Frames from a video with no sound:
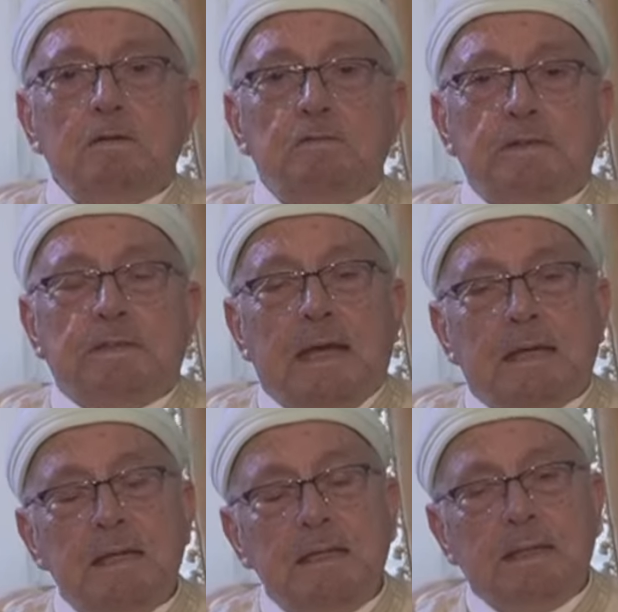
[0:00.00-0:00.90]
في
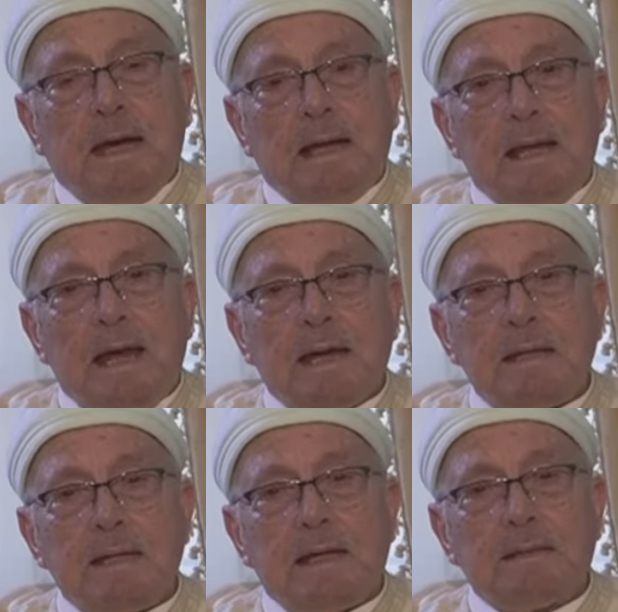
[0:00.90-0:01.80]
التاكيد على
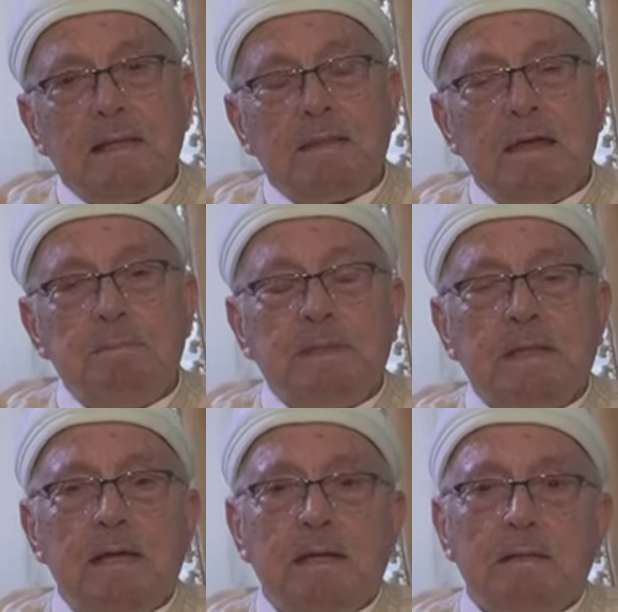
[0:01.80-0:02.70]
حقيقه
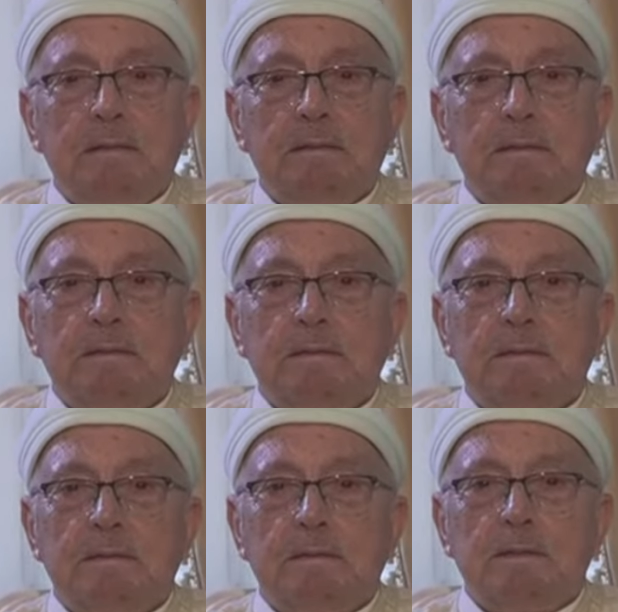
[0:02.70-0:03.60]
ثابته
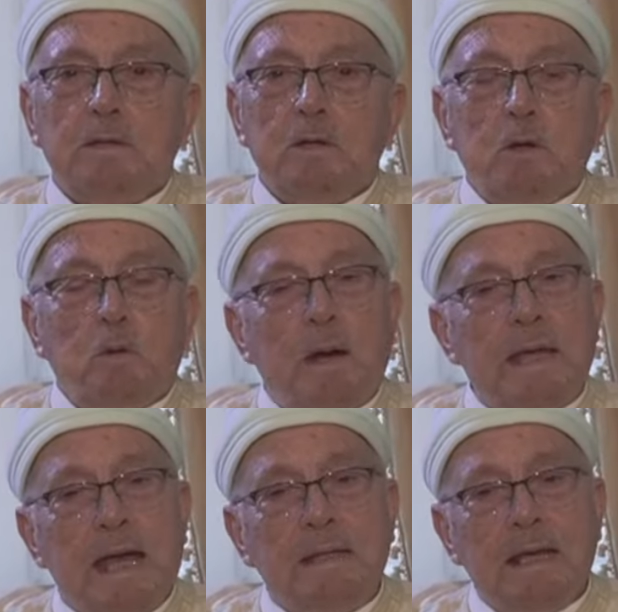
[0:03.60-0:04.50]

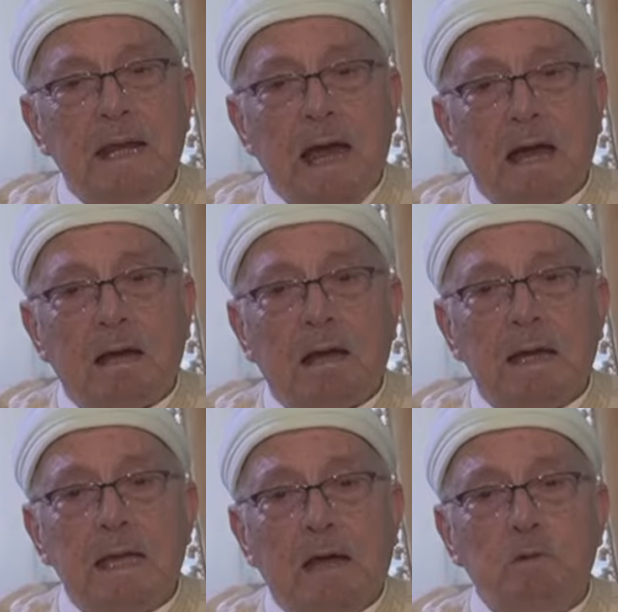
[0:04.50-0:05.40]
وهي ان الحق
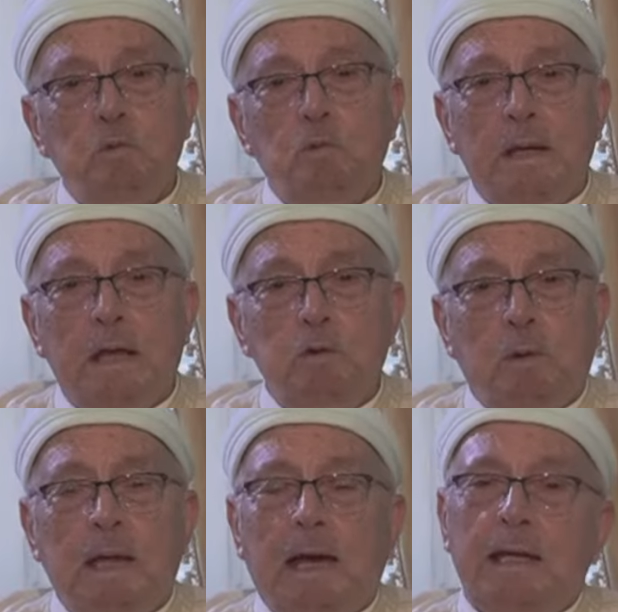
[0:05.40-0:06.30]
يعلو ولا
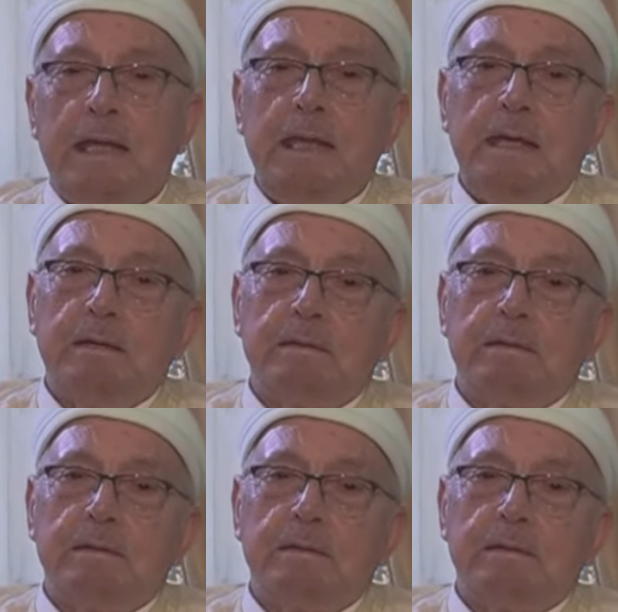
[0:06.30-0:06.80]
يعلى عليه